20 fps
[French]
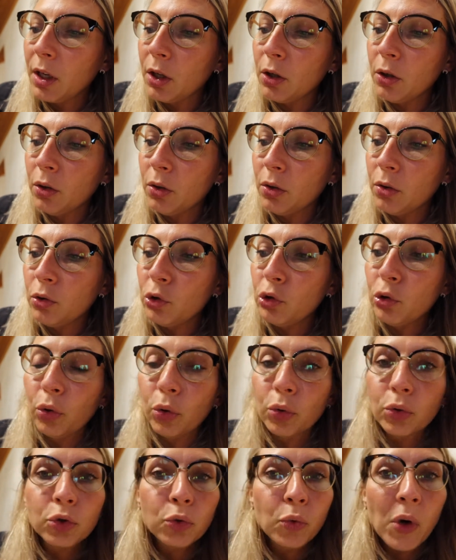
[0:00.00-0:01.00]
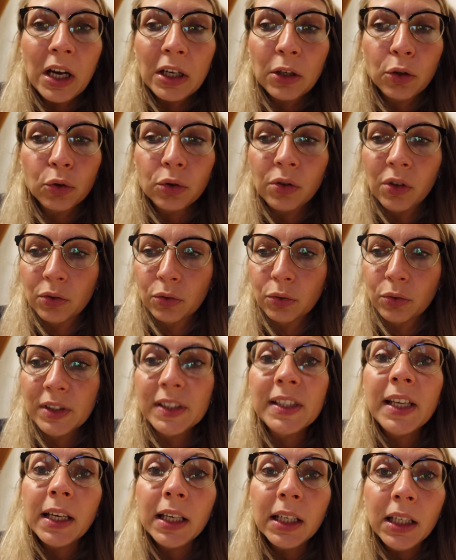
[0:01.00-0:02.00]
je conçois que dans une
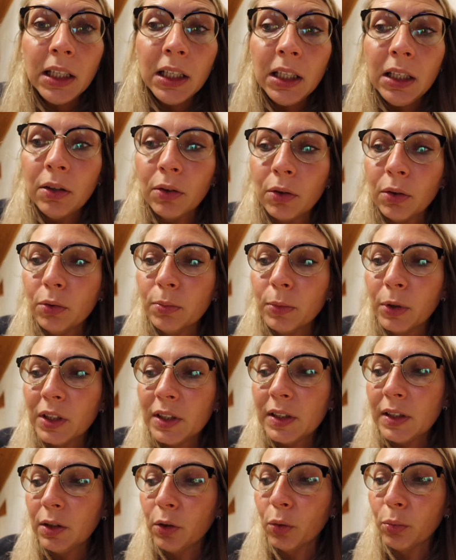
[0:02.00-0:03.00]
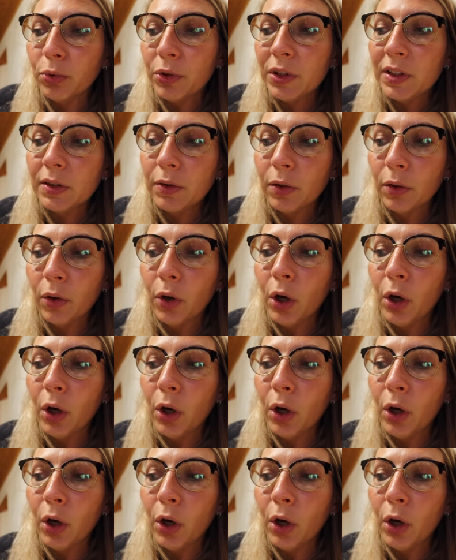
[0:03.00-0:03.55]
série humoristique, on puisse